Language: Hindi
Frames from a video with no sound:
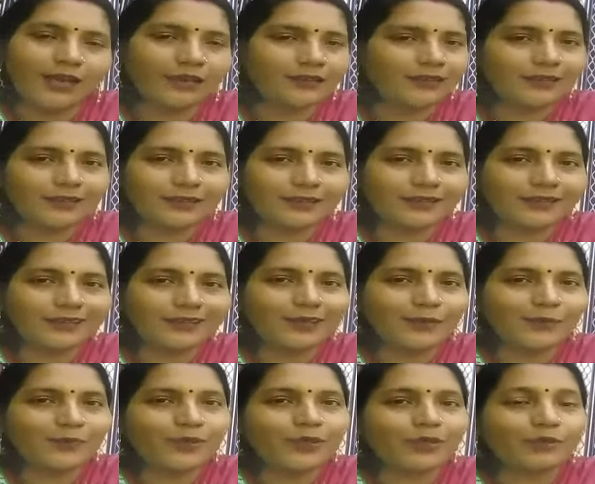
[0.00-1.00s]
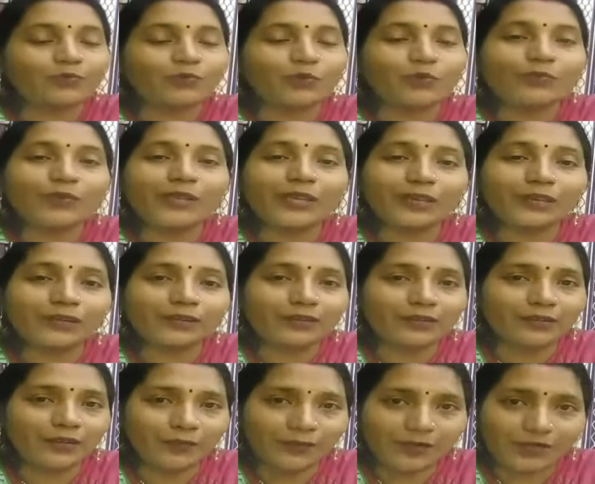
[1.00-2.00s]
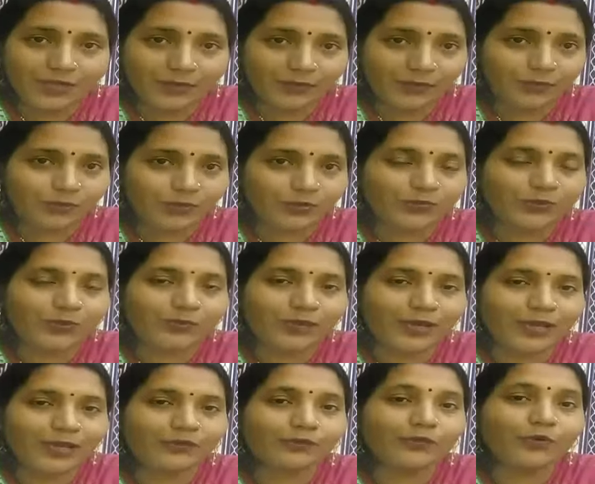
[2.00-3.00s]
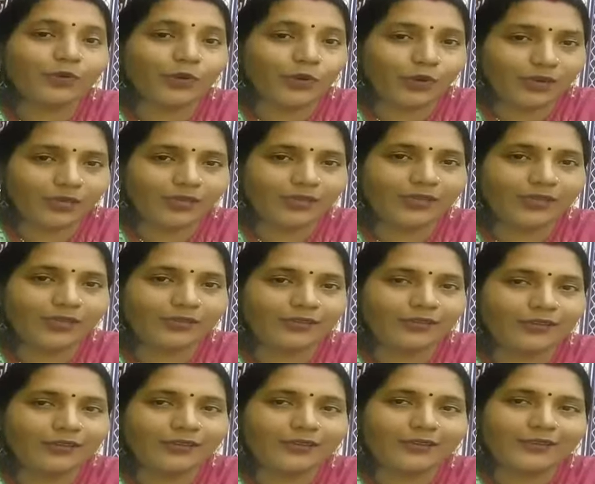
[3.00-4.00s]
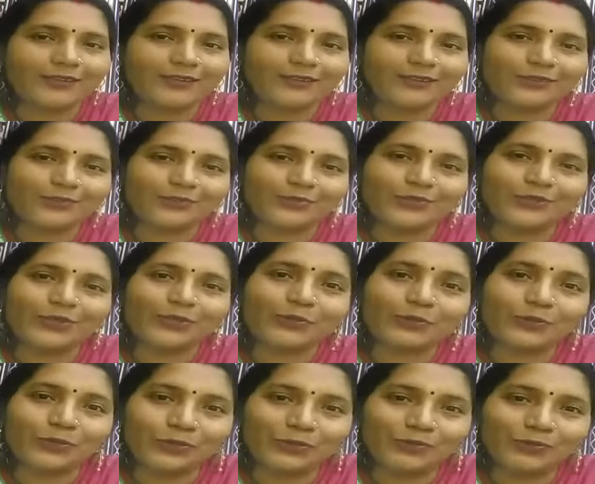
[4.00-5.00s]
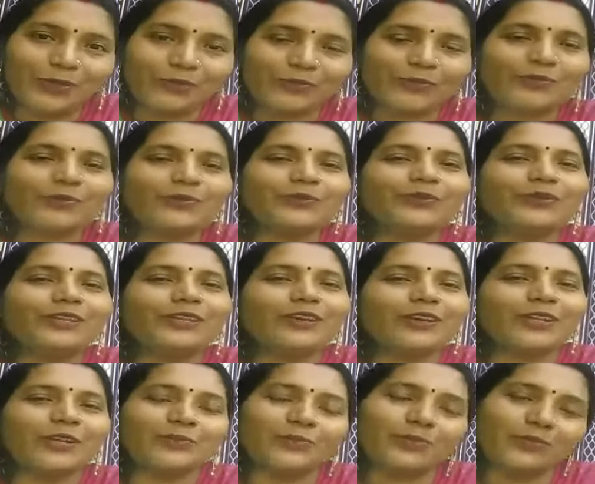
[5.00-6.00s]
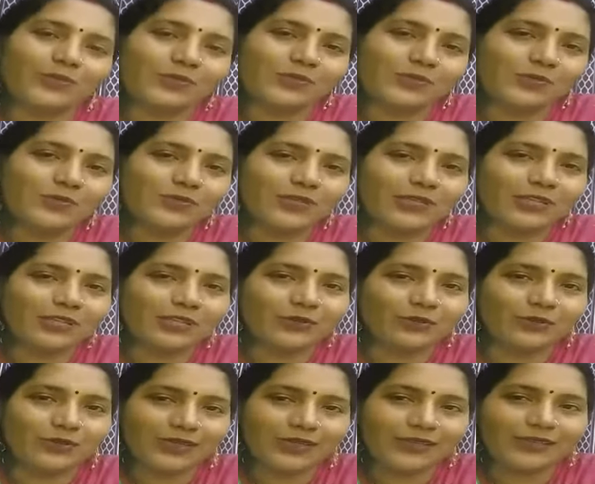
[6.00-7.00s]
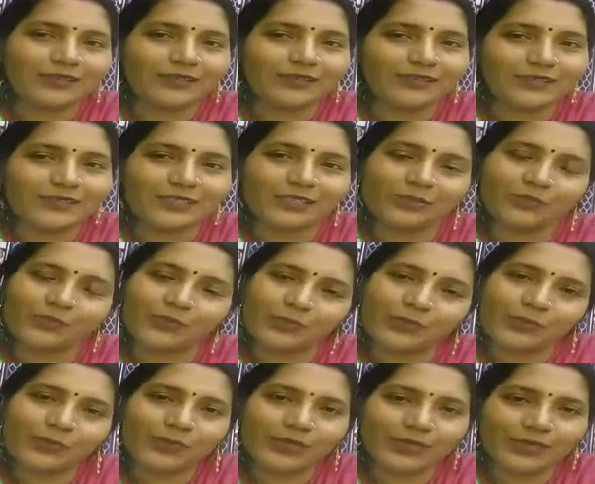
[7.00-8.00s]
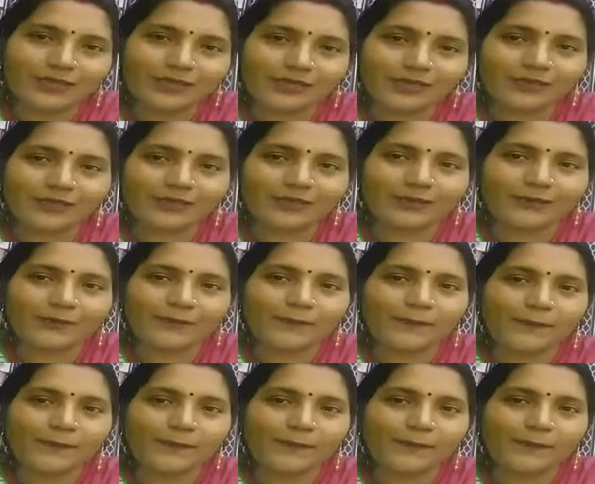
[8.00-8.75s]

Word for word: आइए कि देखिए मैं वो मेरा हमारे घर में जो मेहमान है वो कौन है सो ये खुद मैं भी मिलूँगी और आप लोगों से भी मिलाती ओके ठीक है तो वीडियो में बने रहिएगा